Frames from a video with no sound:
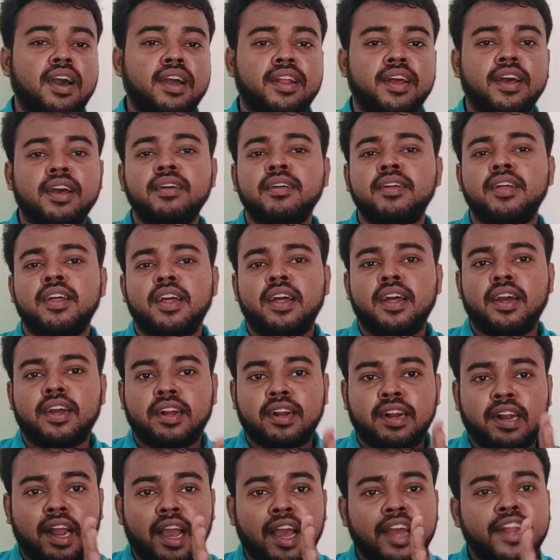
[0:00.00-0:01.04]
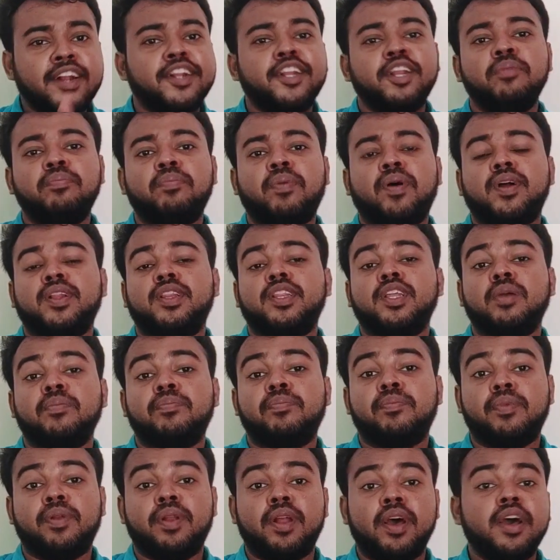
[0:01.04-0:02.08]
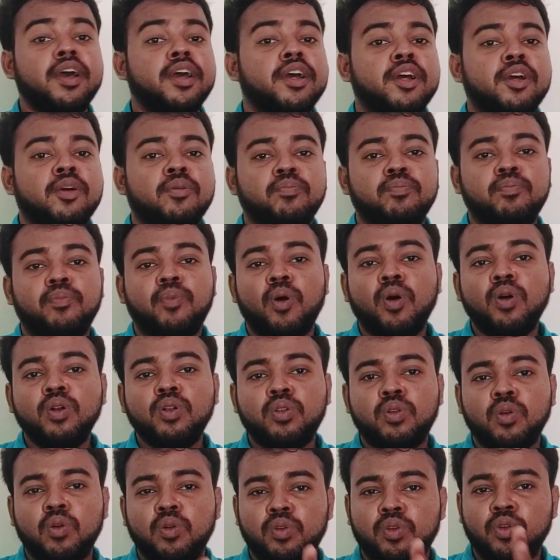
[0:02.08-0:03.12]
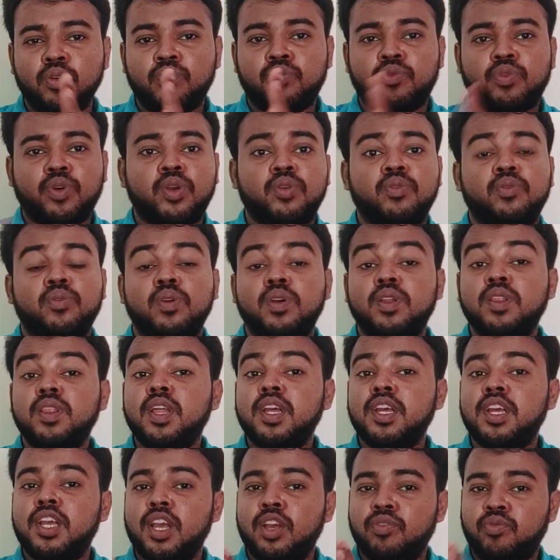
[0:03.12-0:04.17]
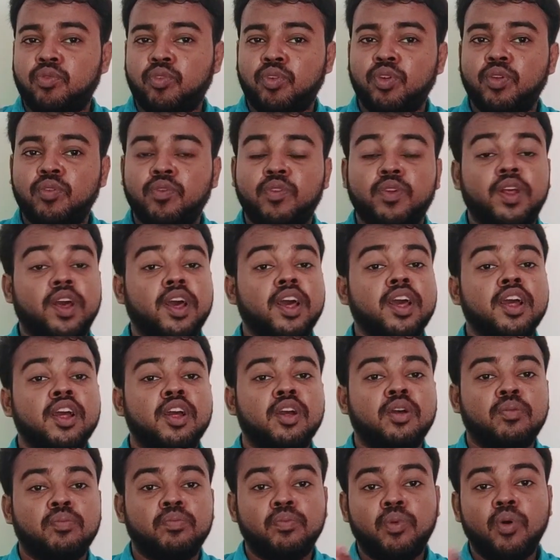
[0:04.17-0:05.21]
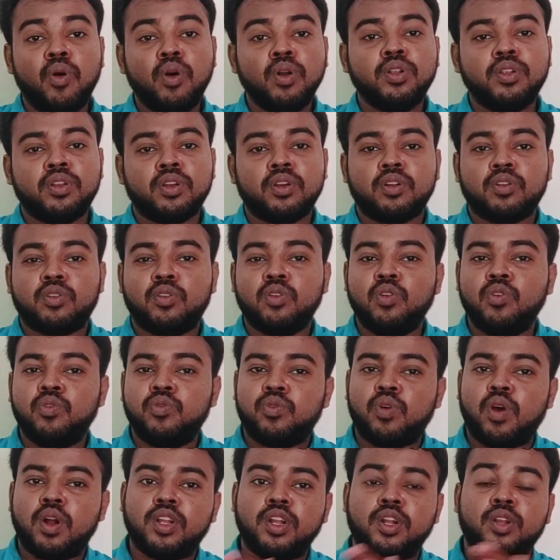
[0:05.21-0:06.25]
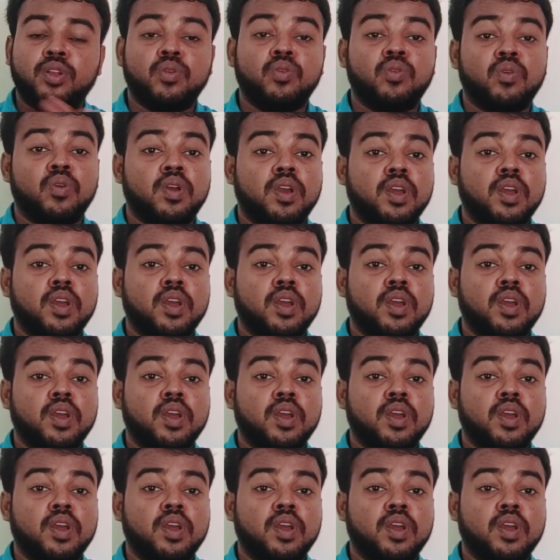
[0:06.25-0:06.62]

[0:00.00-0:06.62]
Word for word: ஆனால் கிளாரிட்டி பார்த்திங்க அப்படின்னா போட் டூ டூ ஃபைவ் இந்த இயர்ஃபோனை விட போட் டூ ஃபார்ட்டி டூ